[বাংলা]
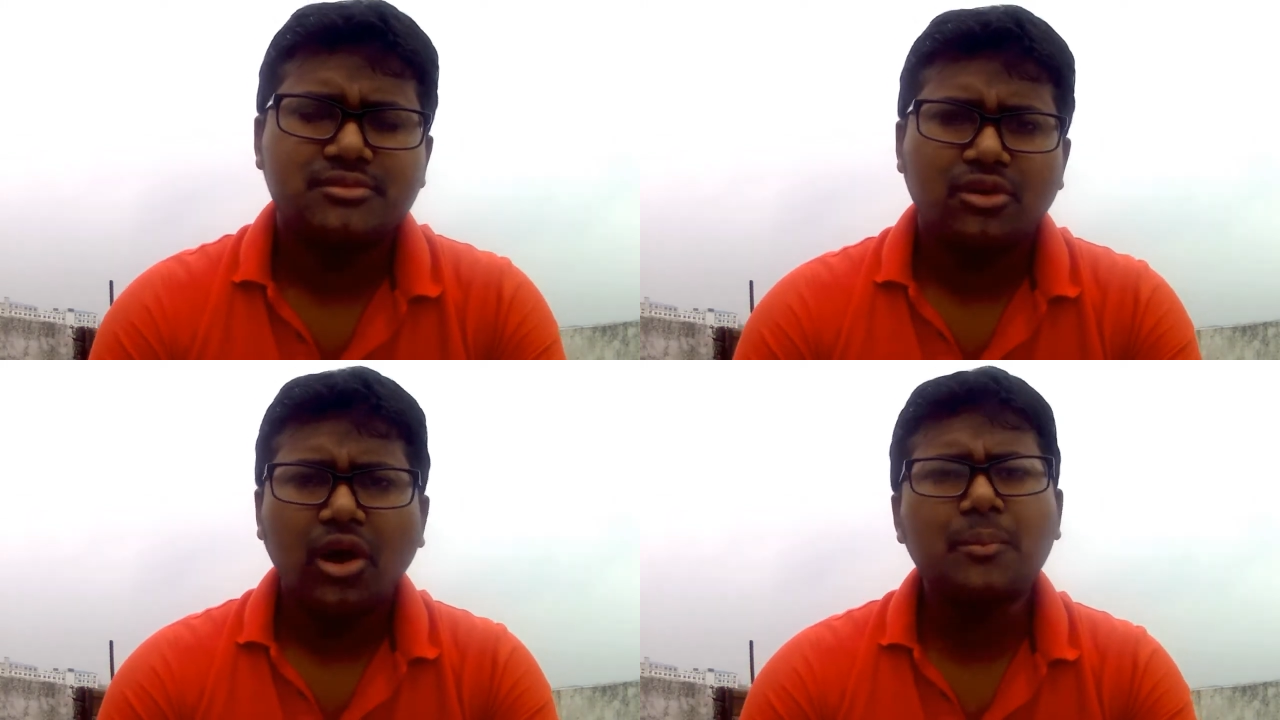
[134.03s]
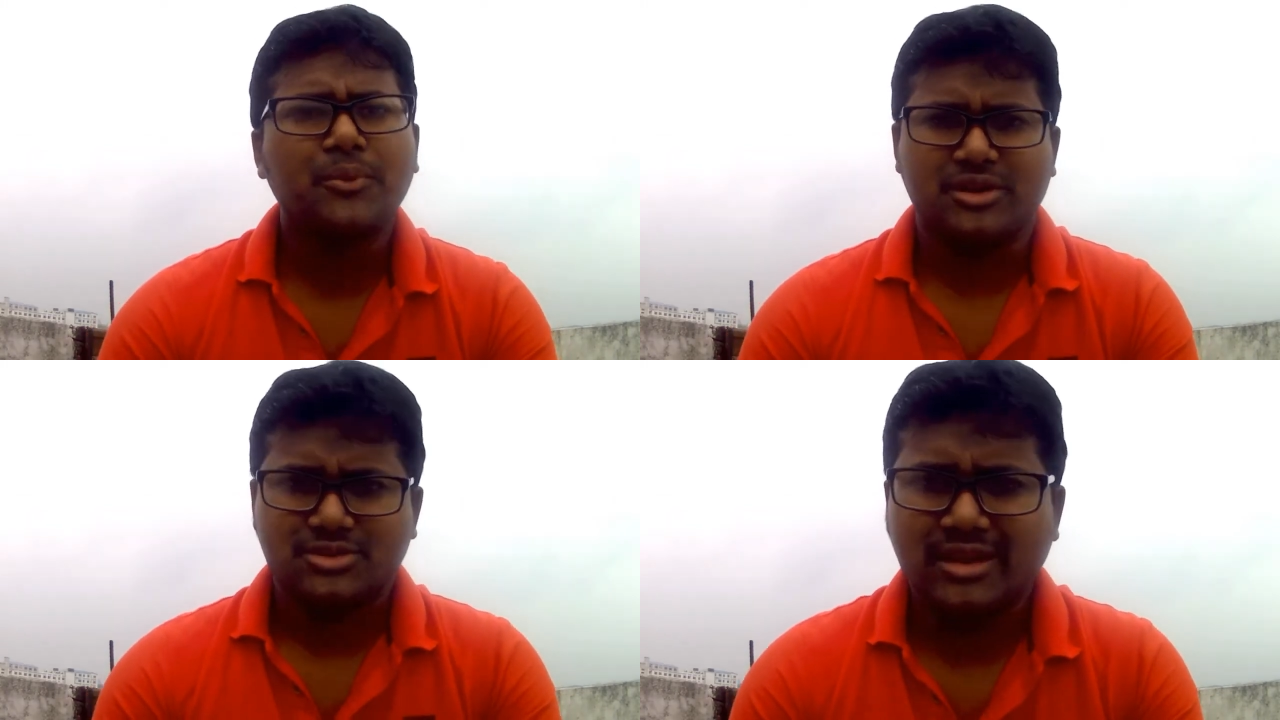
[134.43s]
অল্প
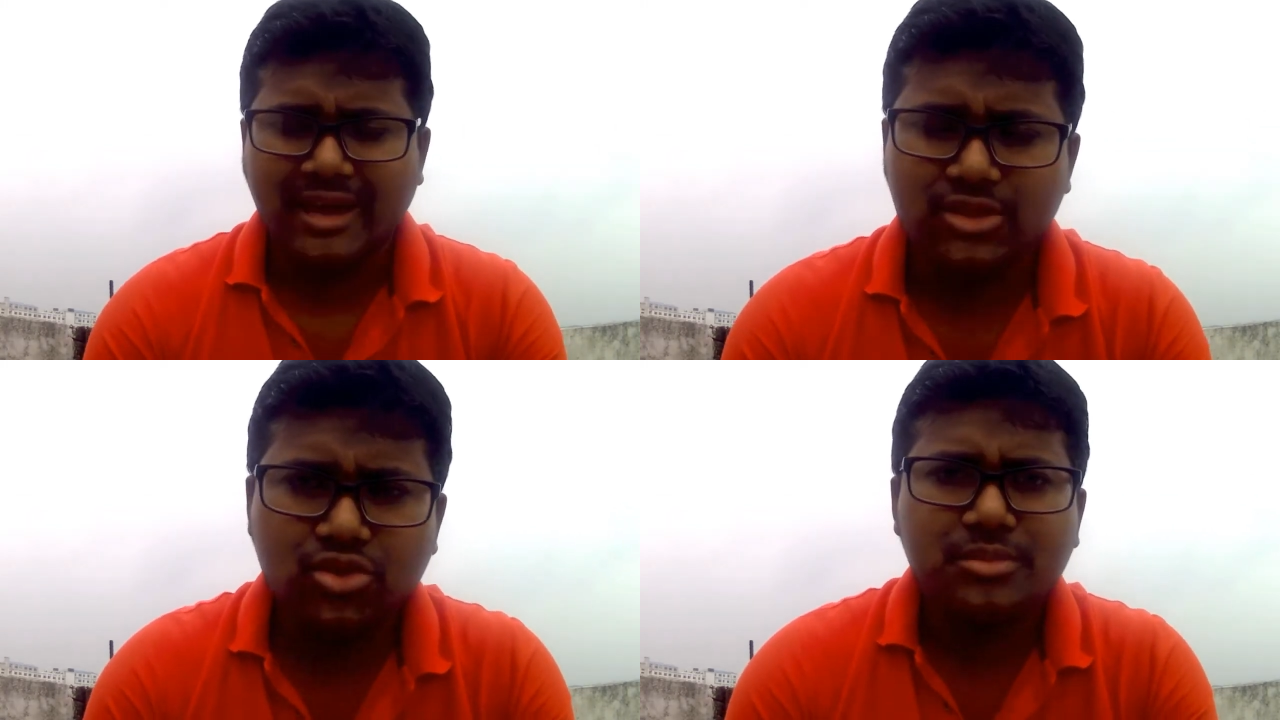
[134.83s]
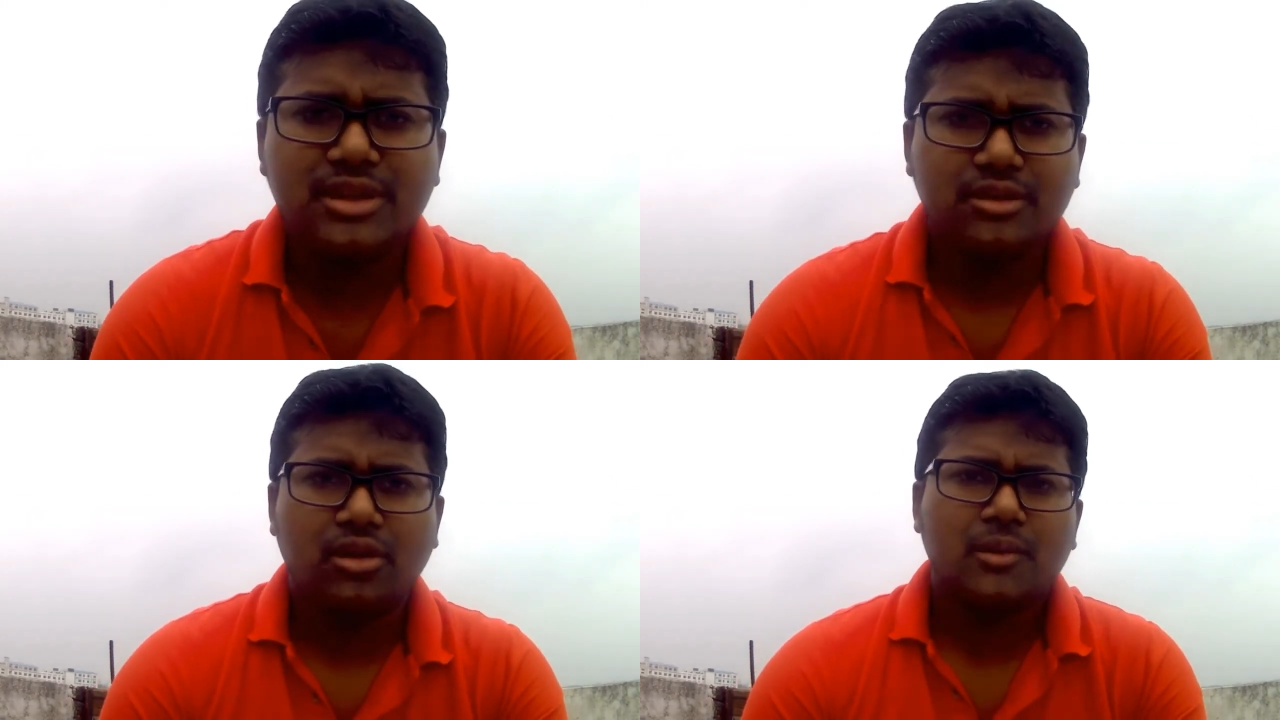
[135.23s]
কিছু একদমই
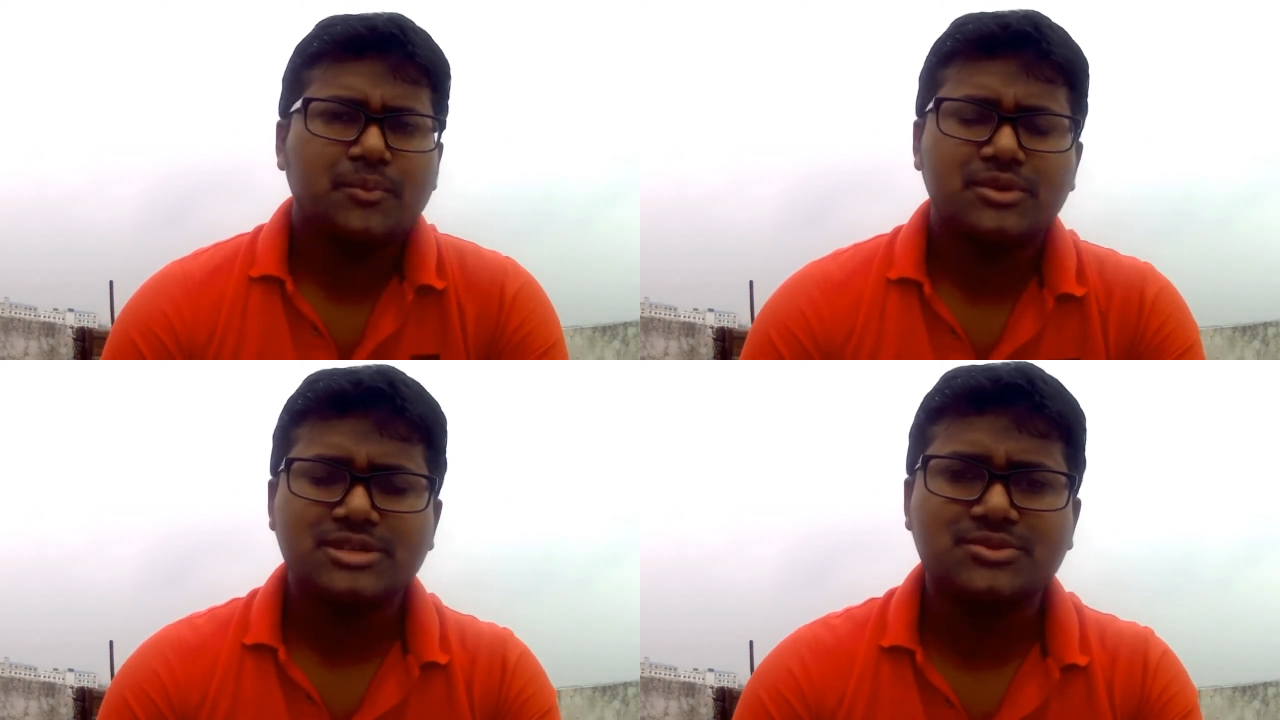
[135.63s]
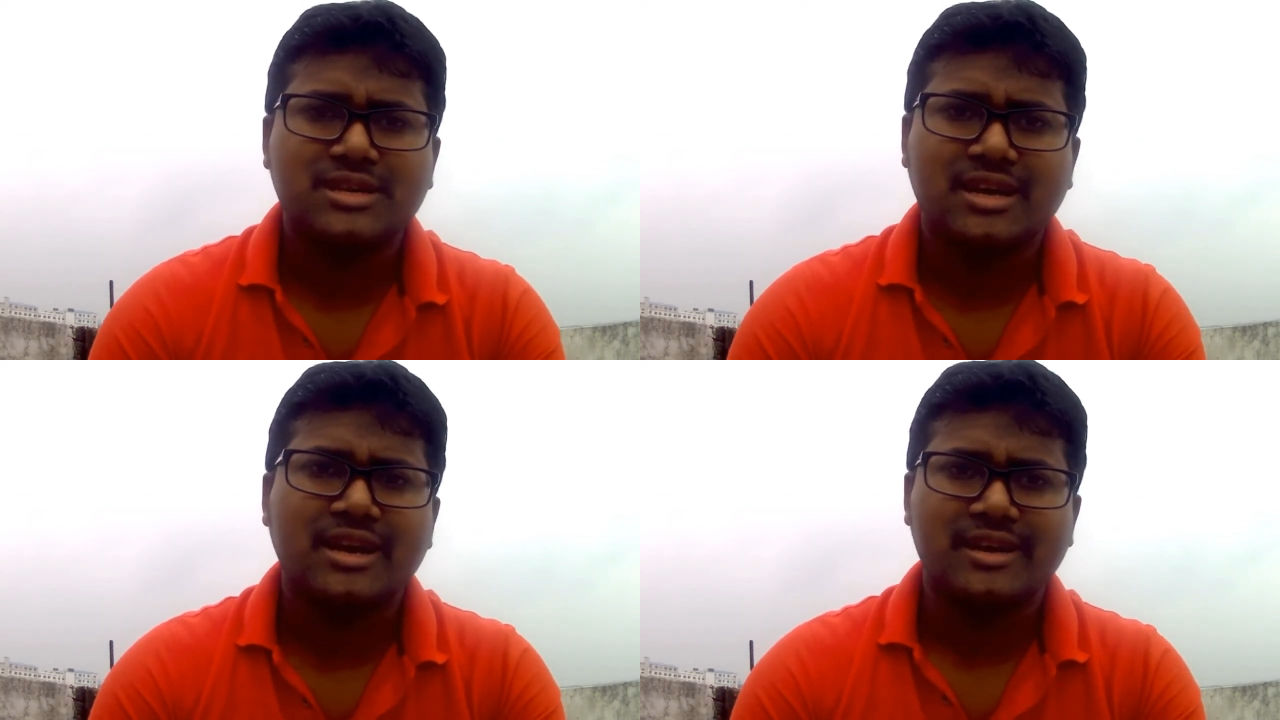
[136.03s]
অল্প কিছু
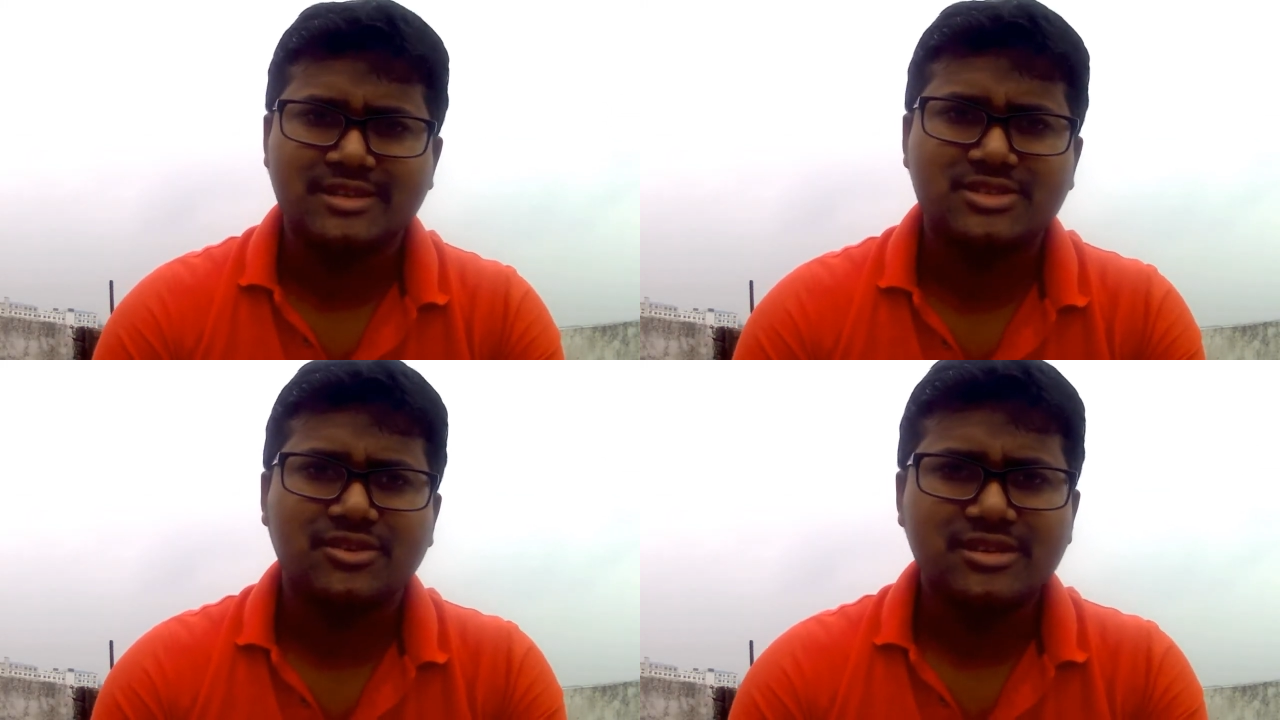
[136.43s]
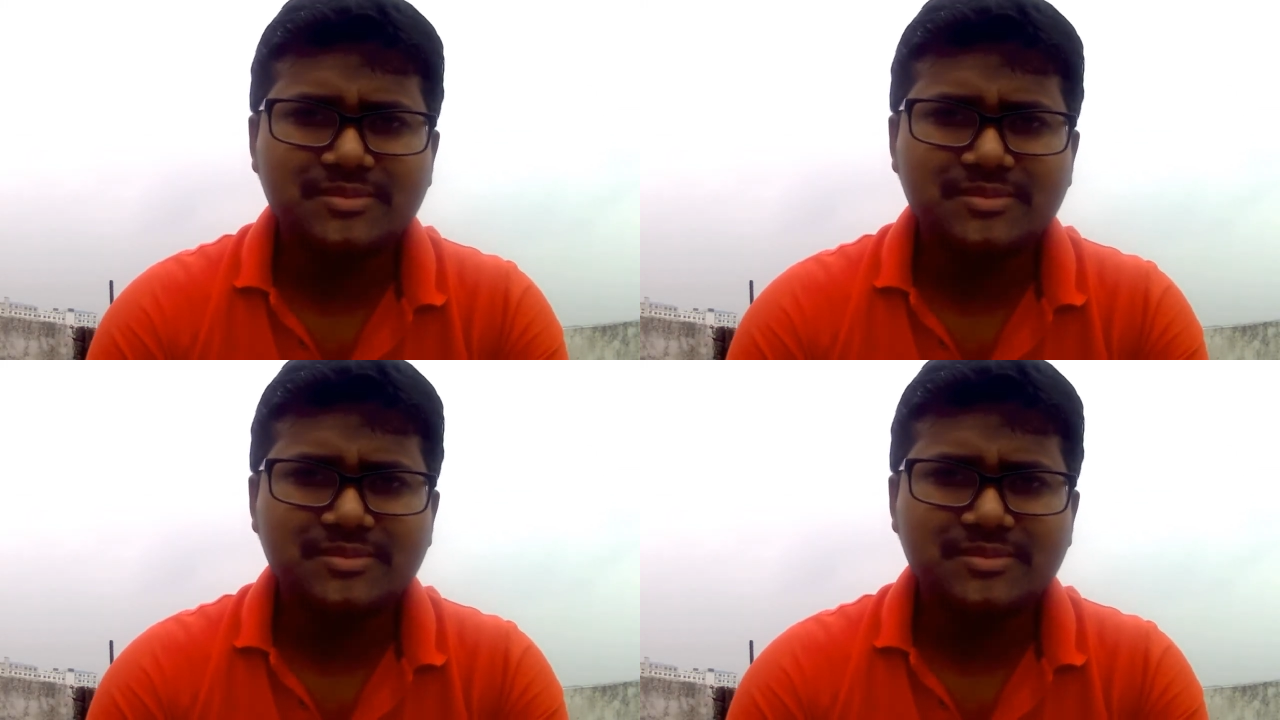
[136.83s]
টাকা অ্যারেঞ্জ করে